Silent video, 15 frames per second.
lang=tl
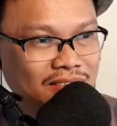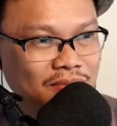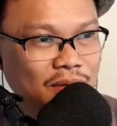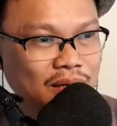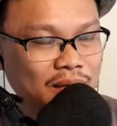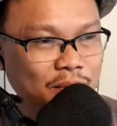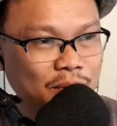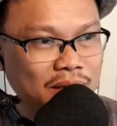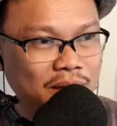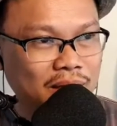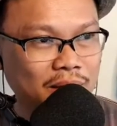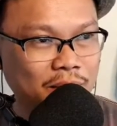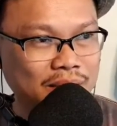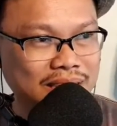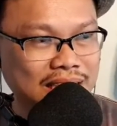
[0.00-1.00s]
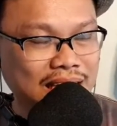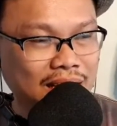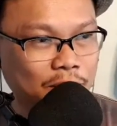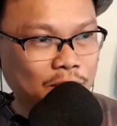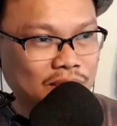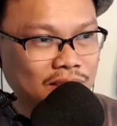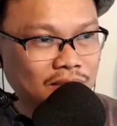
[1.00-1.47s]
mukhang ma-
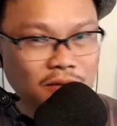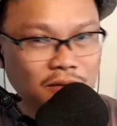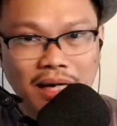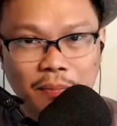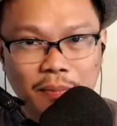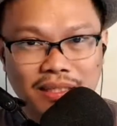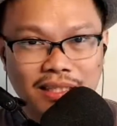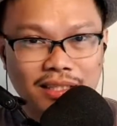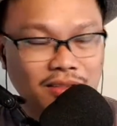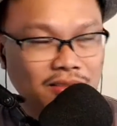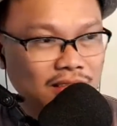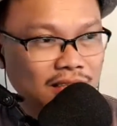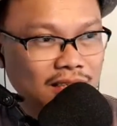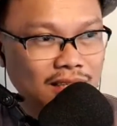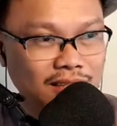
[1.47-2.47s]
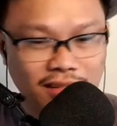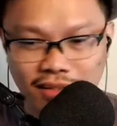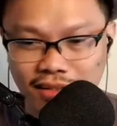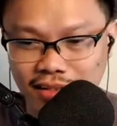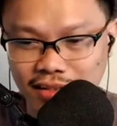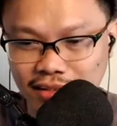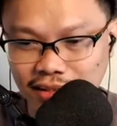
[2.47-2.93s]
matatapos itong laban na ito ni
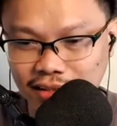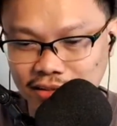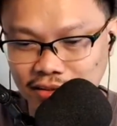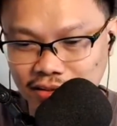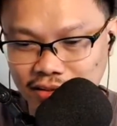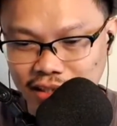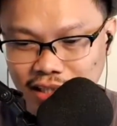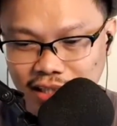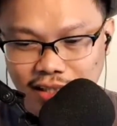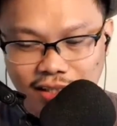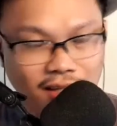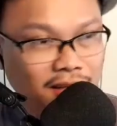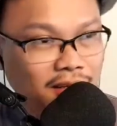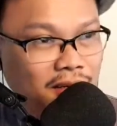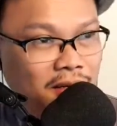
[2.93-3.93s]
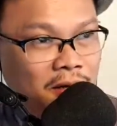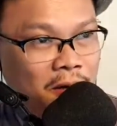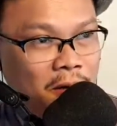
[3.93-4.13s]
uh, ano ni uh,